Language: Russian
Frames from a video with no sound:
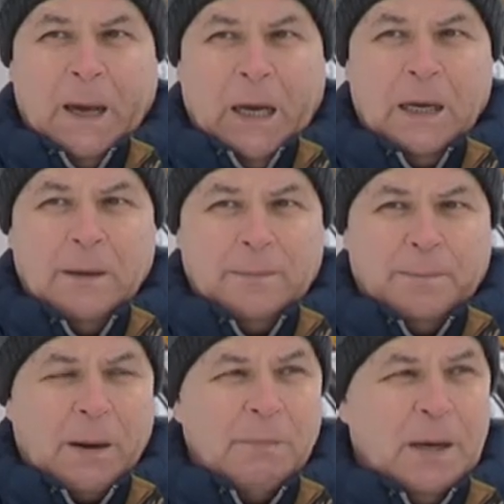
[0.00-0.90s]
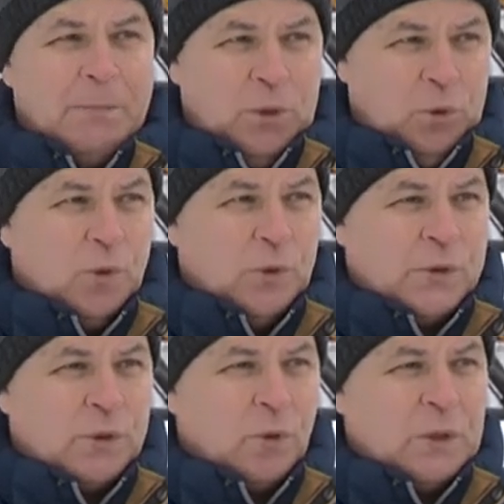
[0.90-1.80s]
а, проблема
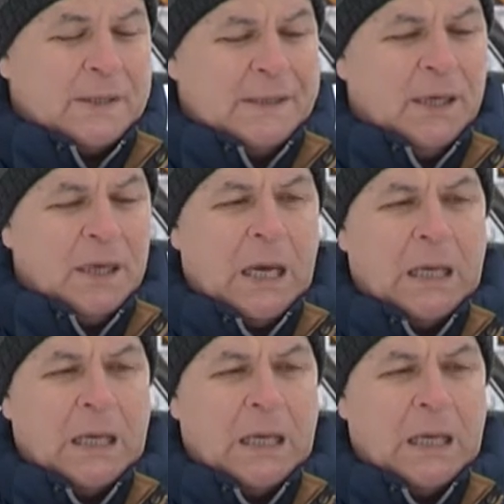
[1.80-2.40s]
ну, схода снега